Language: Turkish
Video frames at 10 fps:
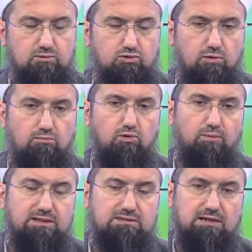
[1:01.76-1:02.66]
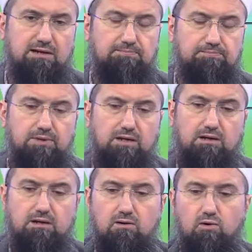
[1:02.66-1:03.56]
son bulmazsa
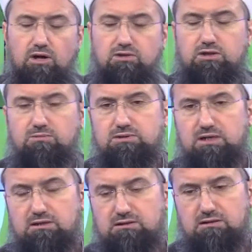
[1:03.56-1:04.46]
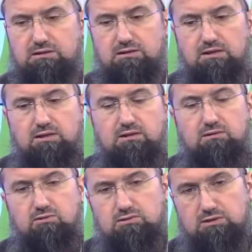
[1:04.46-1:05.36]
o kimse artık
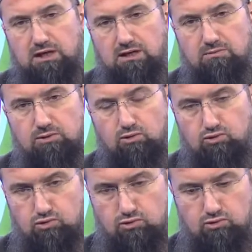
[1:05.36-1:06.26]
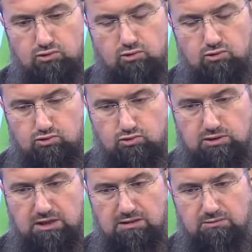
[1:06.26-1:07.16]
sahibi özürdür, özür
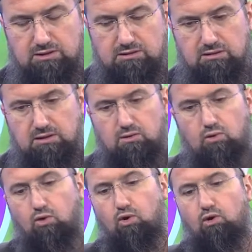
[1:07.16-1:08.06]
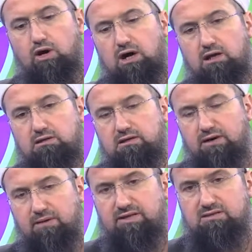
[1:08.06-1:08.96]
sahibidir. O hal
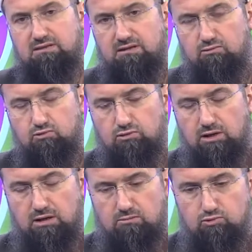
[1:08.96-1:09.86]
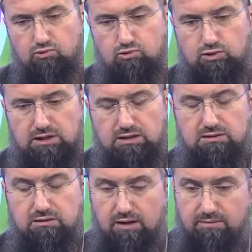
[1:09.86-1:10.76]
devam ettiği
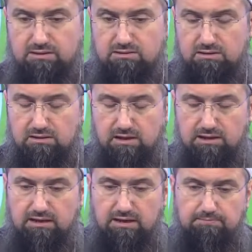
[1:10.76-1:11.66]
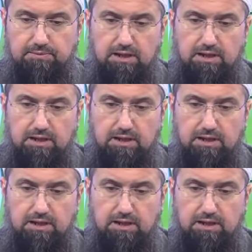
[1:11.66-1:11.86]
üzere devam ettiği halde